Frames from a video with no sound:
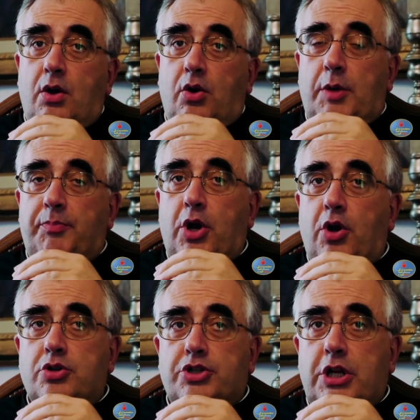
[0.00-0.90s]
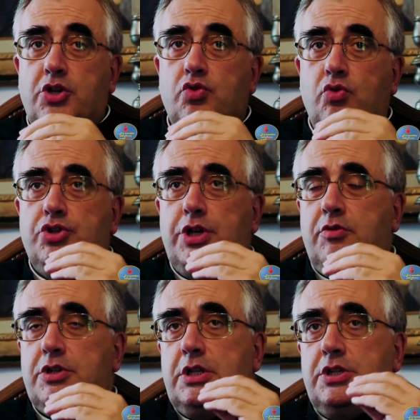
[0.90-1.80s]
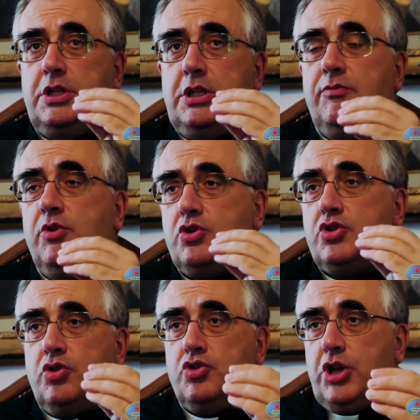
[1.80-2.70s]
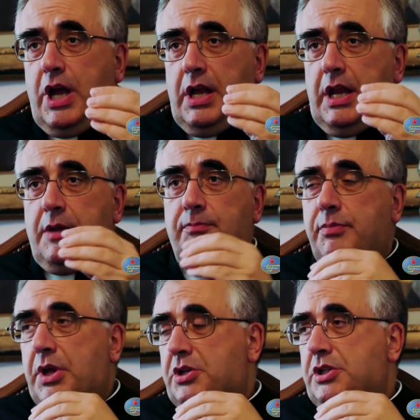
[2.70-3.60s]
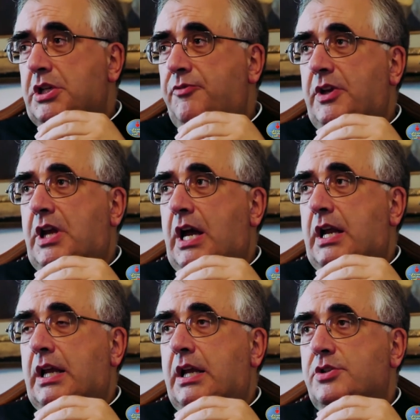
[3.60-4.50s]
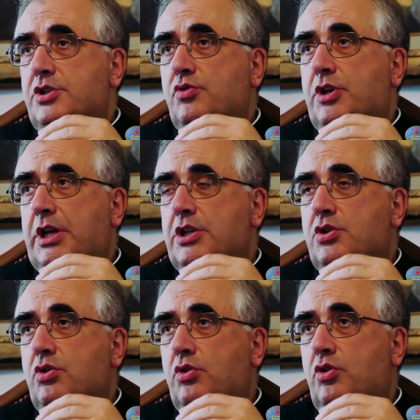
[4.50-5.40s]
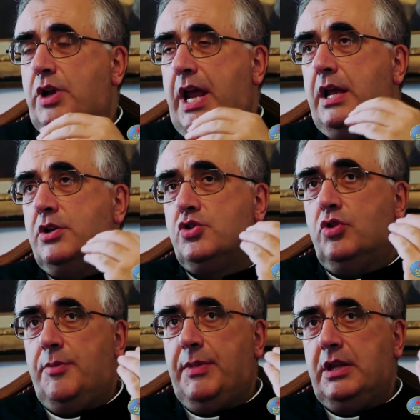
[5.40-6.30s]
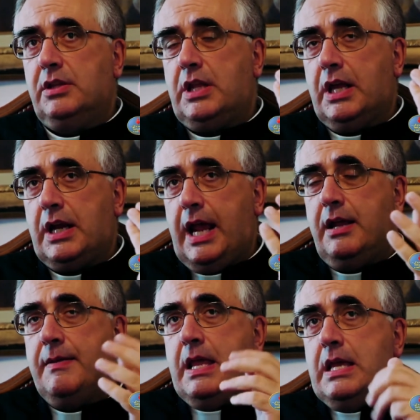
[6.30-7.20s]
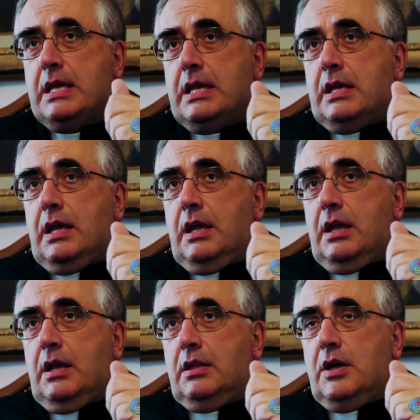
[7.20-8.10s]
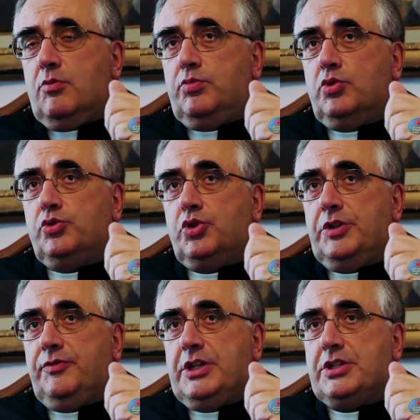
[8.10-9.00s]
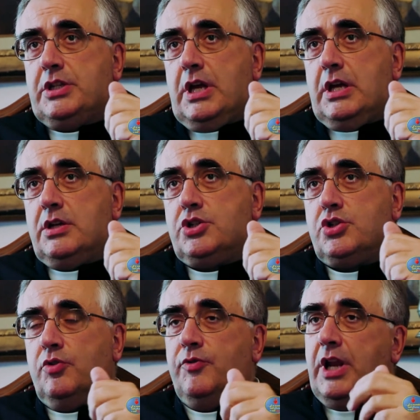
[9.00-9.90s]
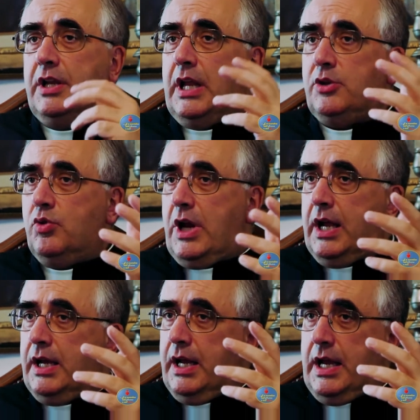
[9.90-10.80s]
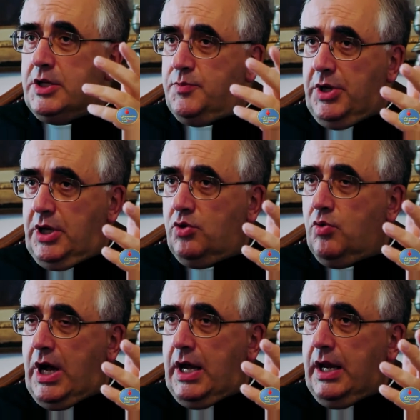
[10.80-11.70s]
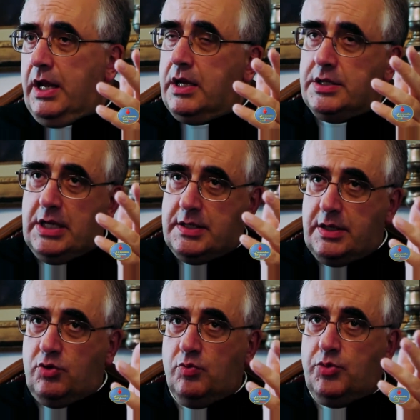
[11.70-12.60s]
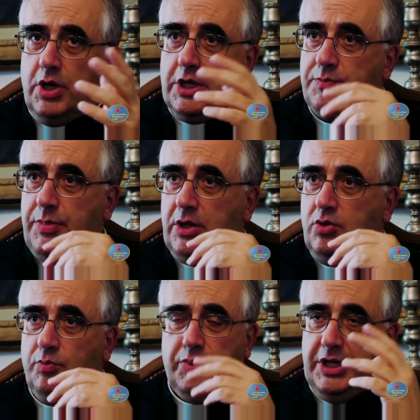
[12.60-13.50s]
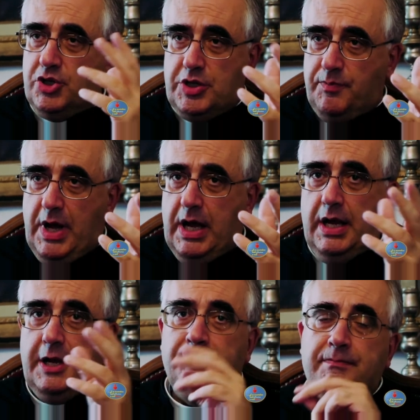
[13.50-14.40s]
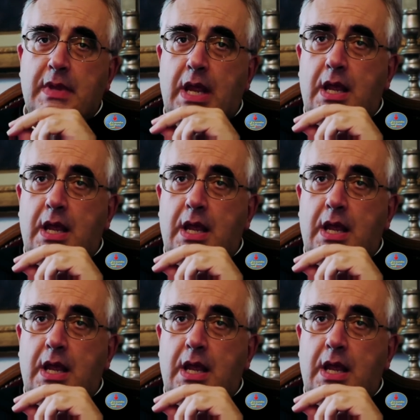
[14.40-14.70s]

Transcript: Ora però si aggiunge questo aggettivo sociale per significare che Gesù Cristo non è solamente re eh, da un punto di vista sovrannaturale e spirituale, che senza dubbio è l'aspetto principale,